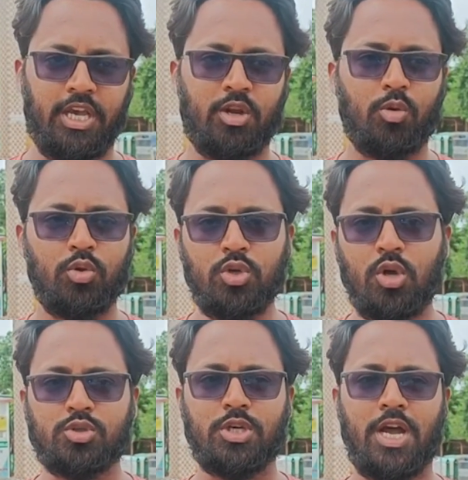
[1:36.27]
এর
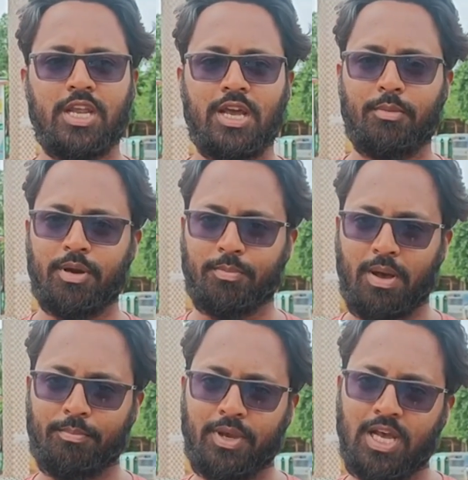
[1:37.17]
অধিকাংশ গাড়ি আমার
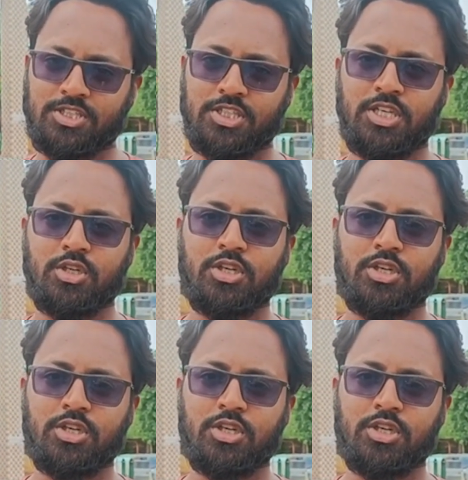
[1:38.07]
পাম্পে আসে